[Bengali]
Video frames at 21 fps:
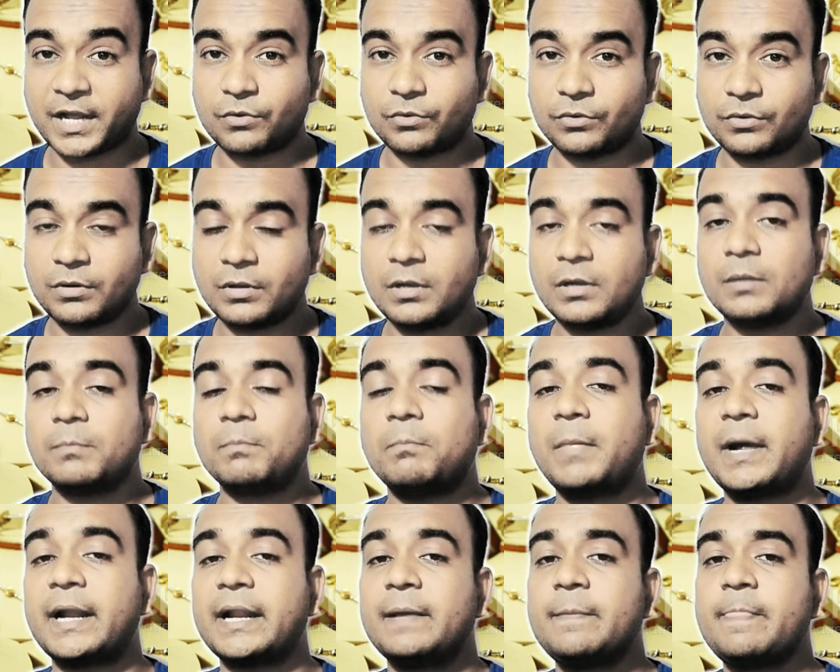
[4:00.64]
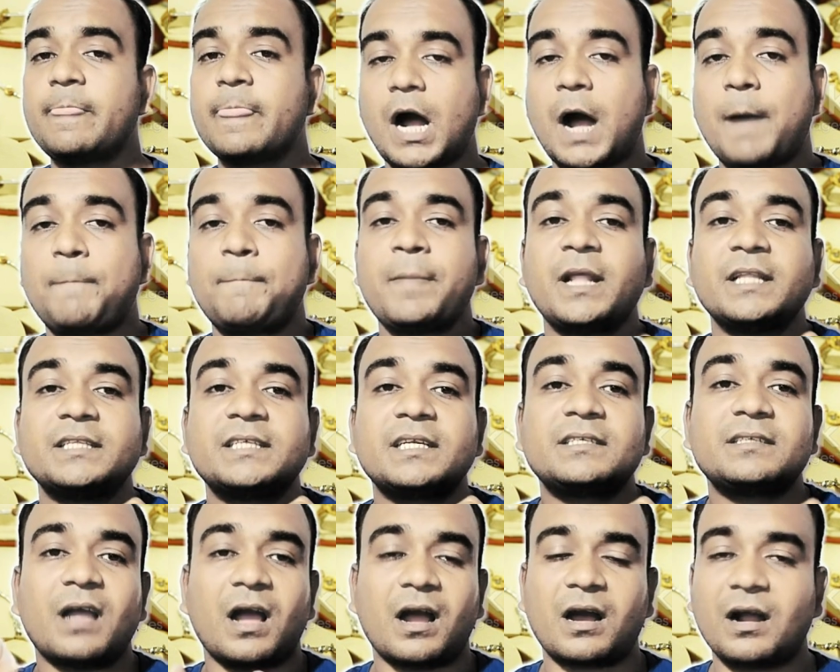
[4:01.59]
রাখুন মানে আপনার যে
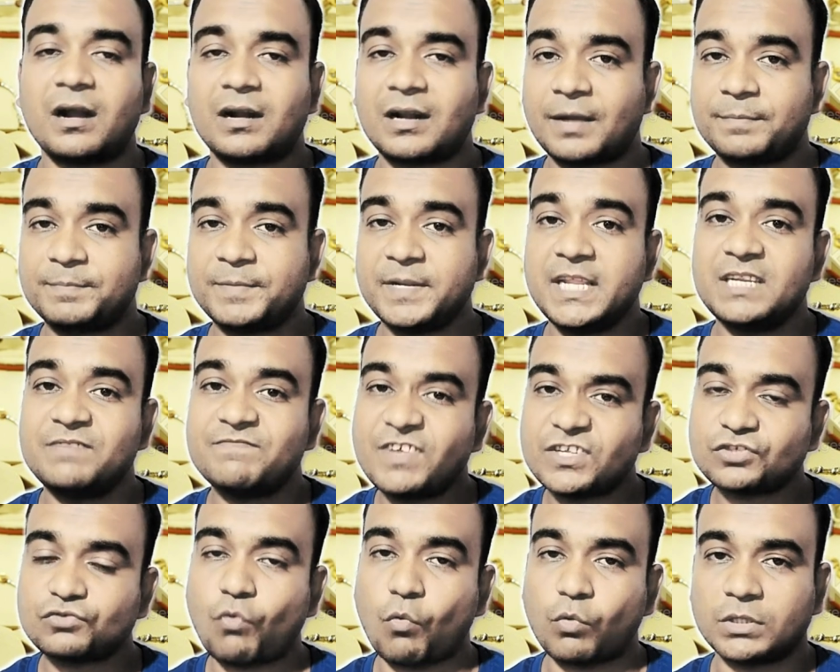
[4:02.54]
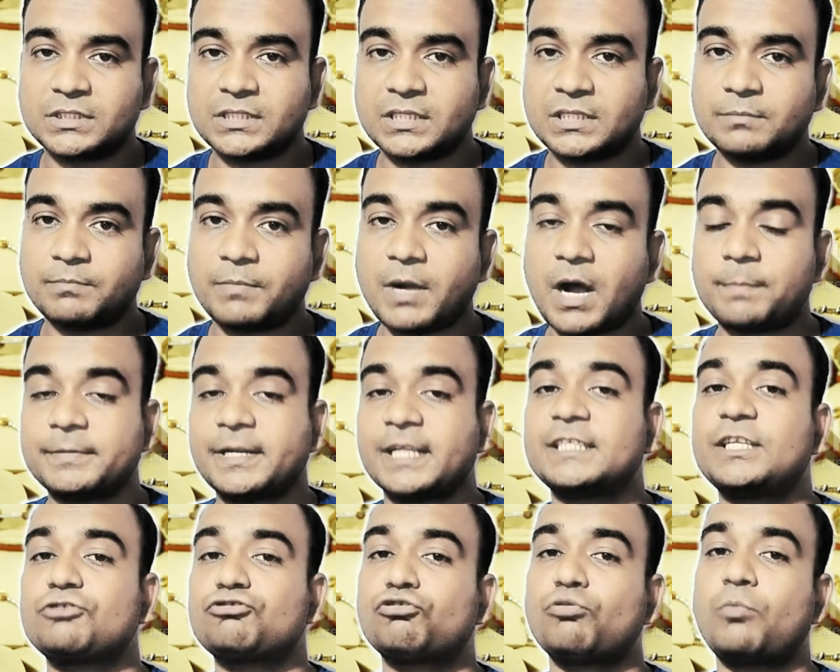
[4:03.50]
টাকাটা আপনি ইনভেস্ট করছেন বা আপনার
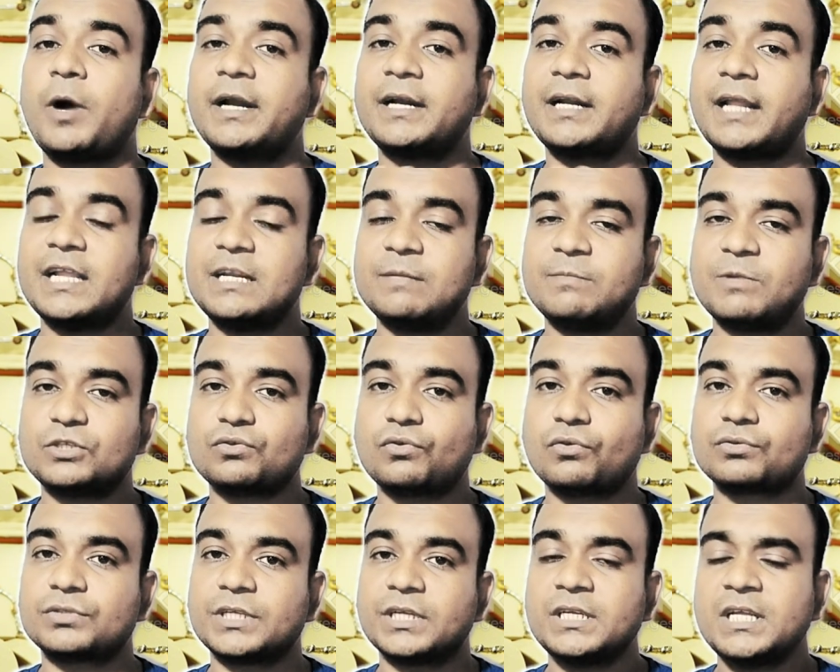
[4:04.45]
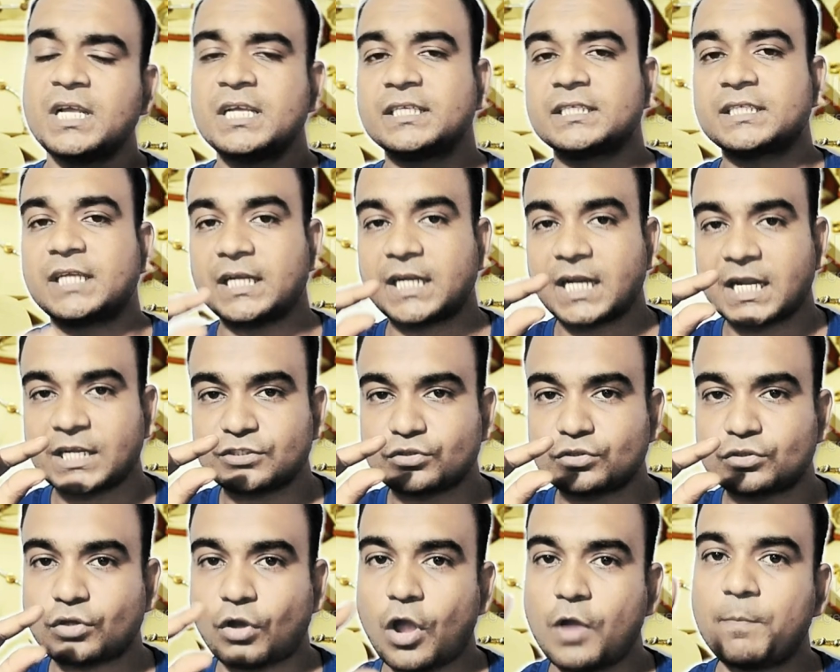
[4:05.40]
যে সময়টা ইনভেস্ট করছেন সেটা
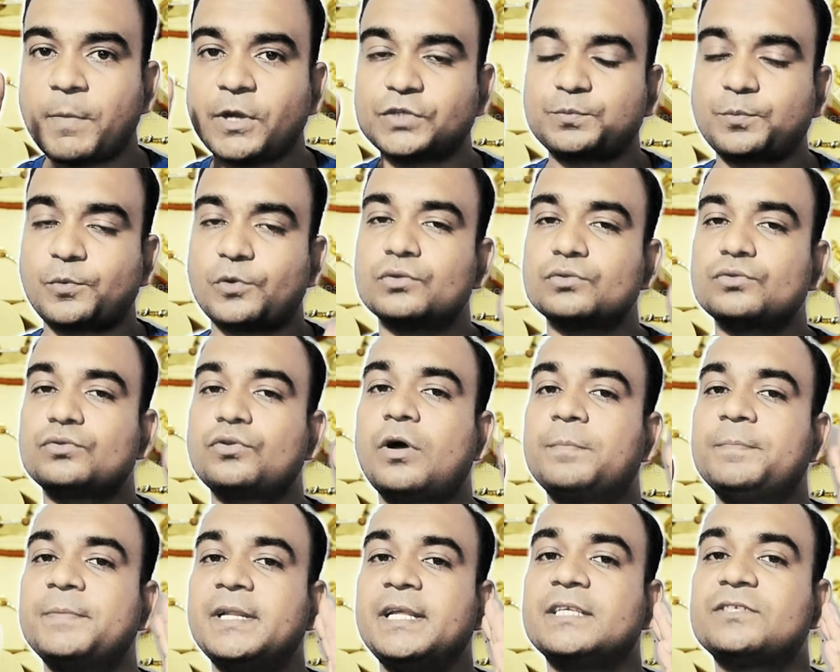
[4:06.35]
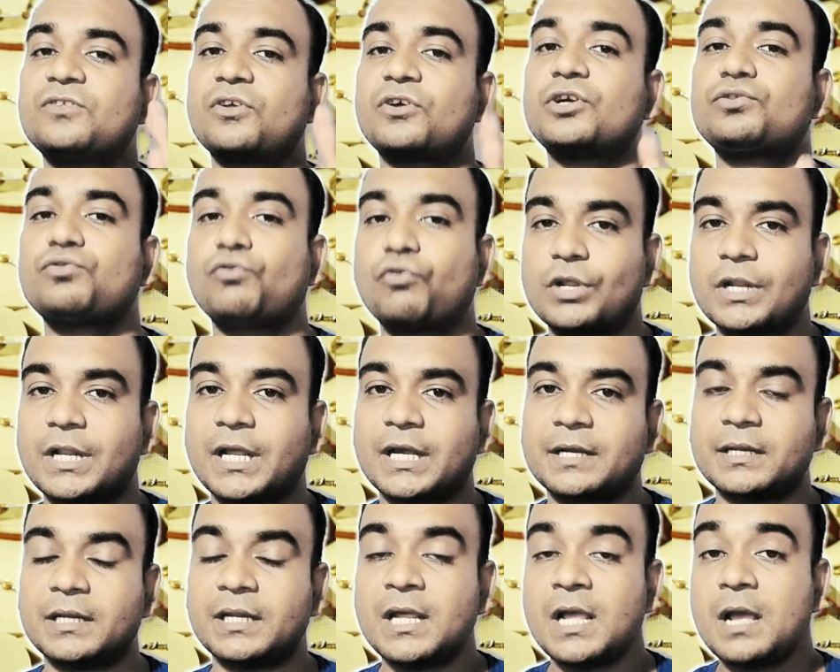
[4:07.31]
ছয় মাস পর্যন্ত আপনি স্থগিত করে
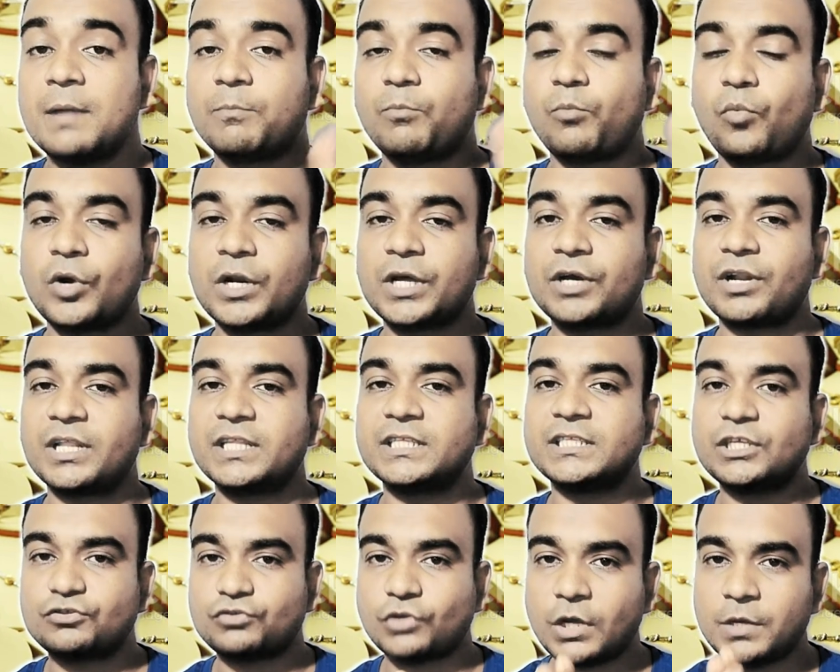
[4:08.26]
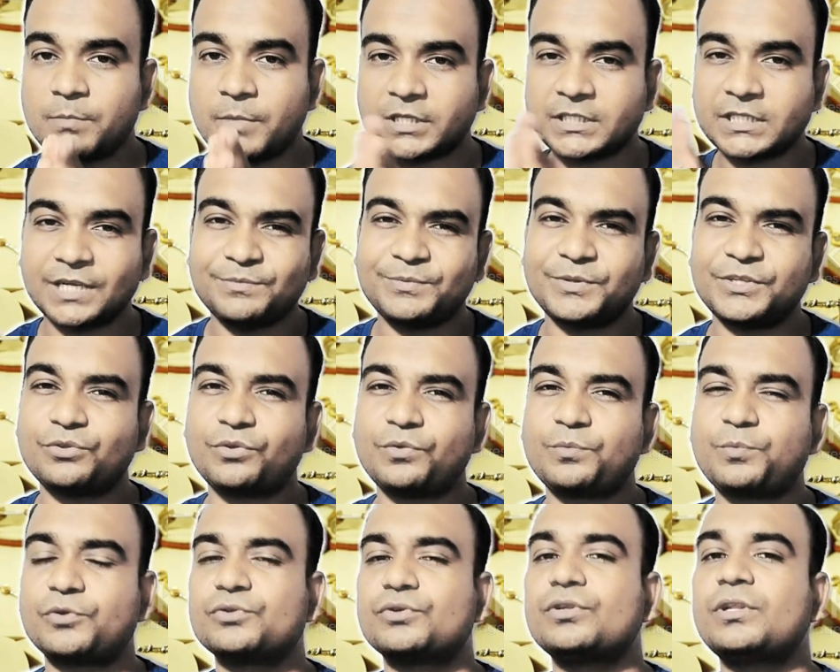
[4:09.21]
রাখেন মনে করেন যে ছয় মাসের ভিতর
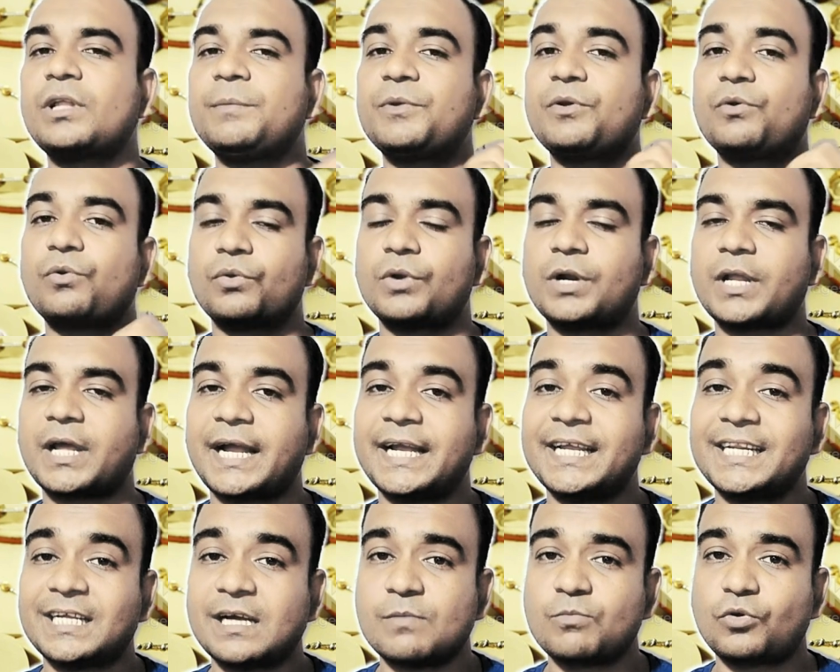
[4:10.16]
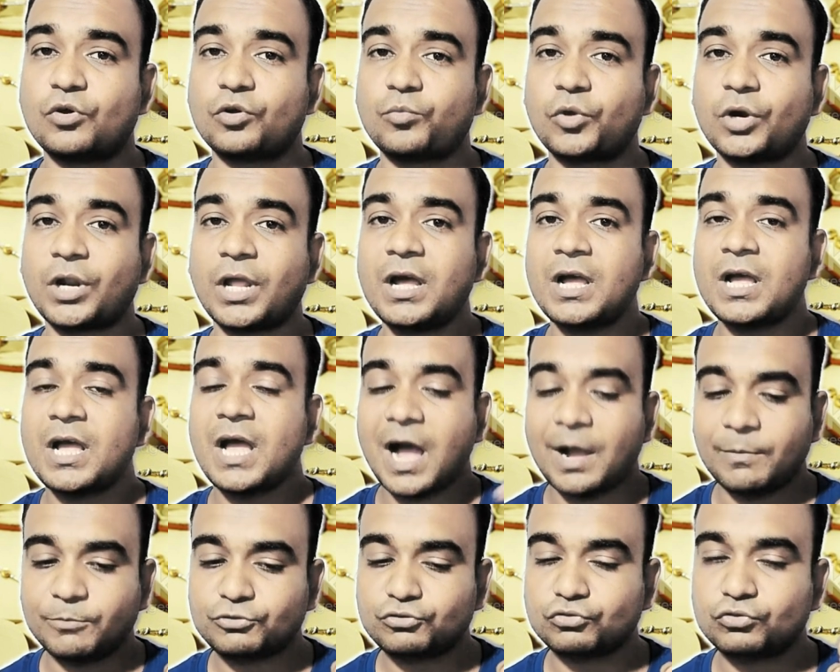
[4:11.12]
পর্যন্ত আমি কোনো টাকা ইনকাম করব না
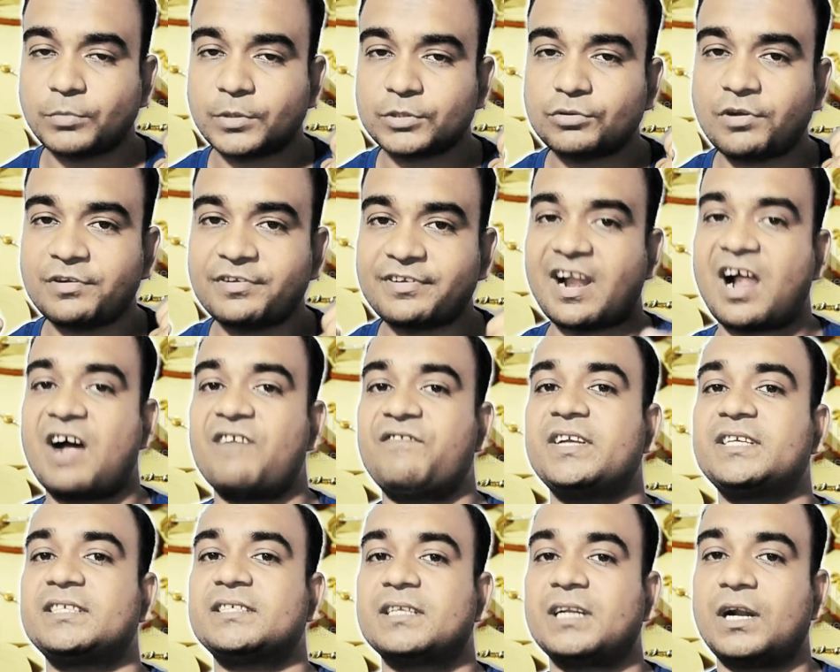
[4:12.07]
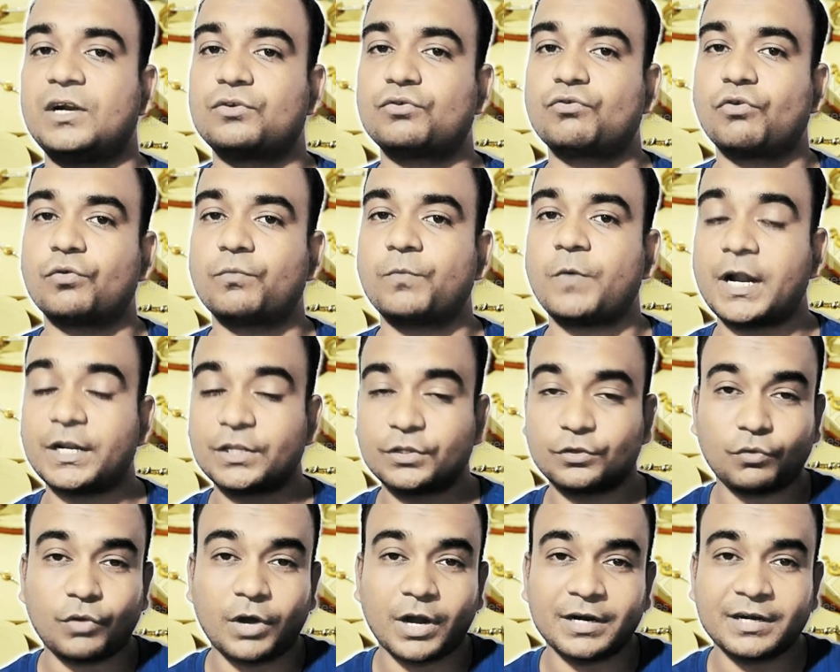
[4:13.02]
আমি শুধুমাত্র ট্রাফিক জেনারেট করব আর
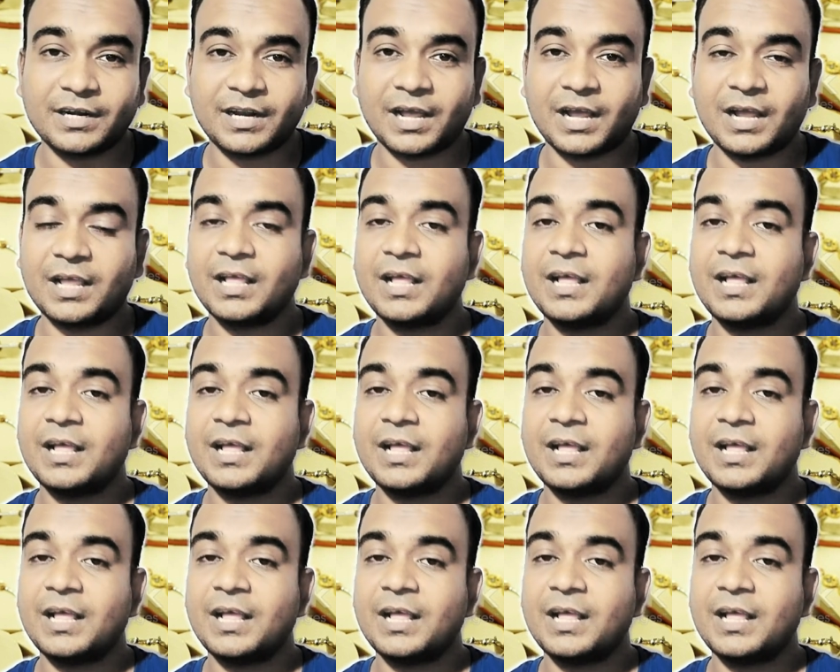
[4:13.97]
দোকানটা